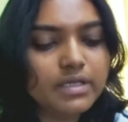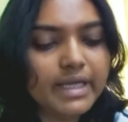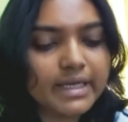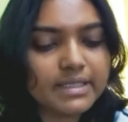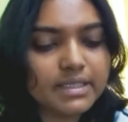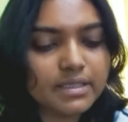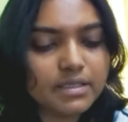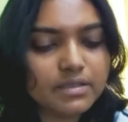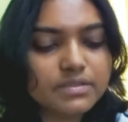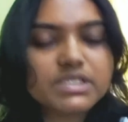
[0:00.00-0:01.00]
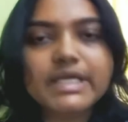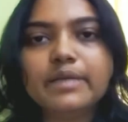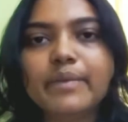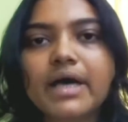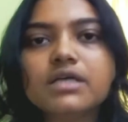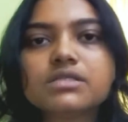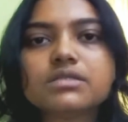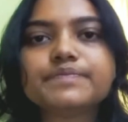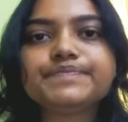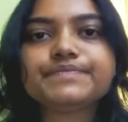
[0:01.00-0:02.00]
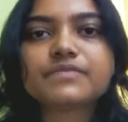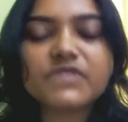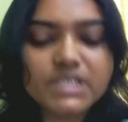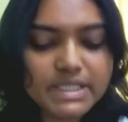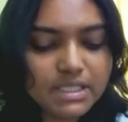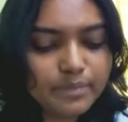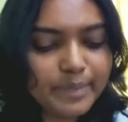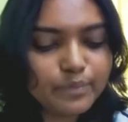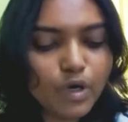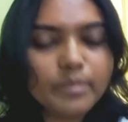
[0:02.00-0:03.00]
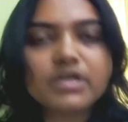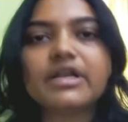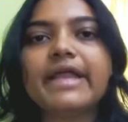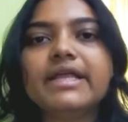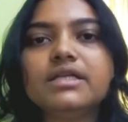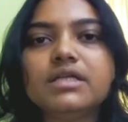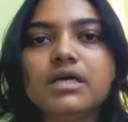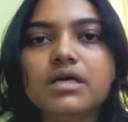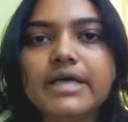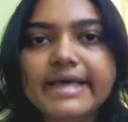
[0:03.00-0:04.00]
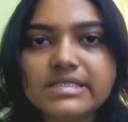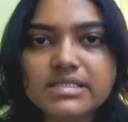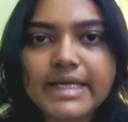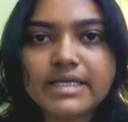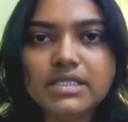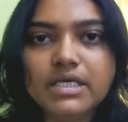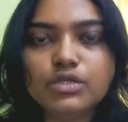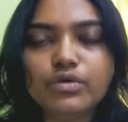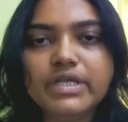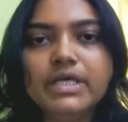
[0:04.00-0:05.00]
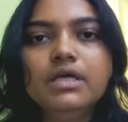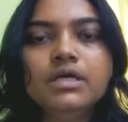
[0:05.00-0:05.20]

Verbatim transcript: একটা শীট মাস্ক সেটা পমাগ্রানেট এক্সট্র্যাক্ট দিয়ে তৈরি